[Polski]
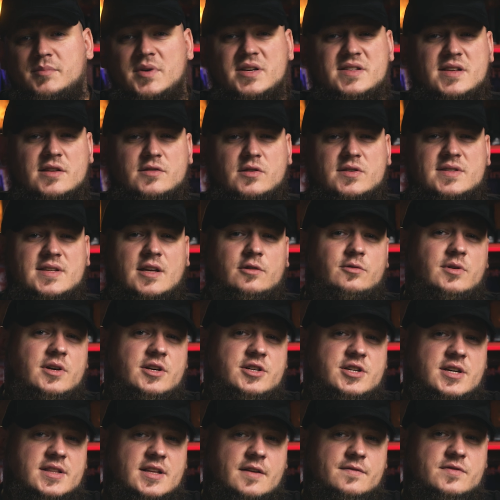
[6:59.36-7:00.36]
Miejsce to
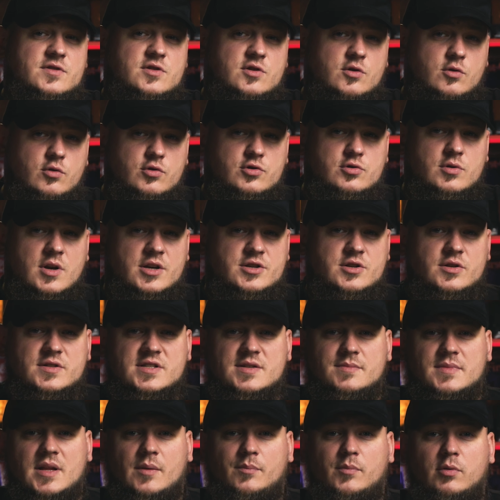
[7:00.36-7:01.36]
znajduje się na wzgórzu
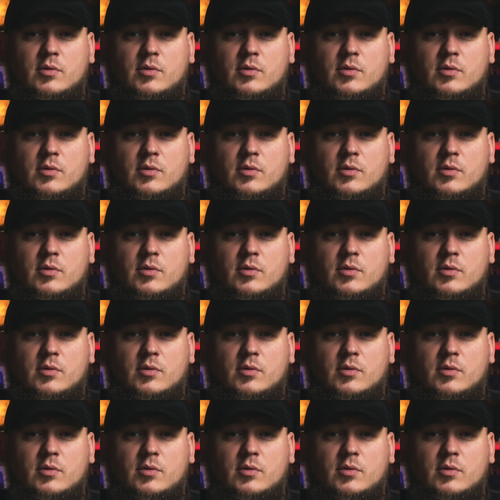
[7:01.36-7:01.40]
leżącym na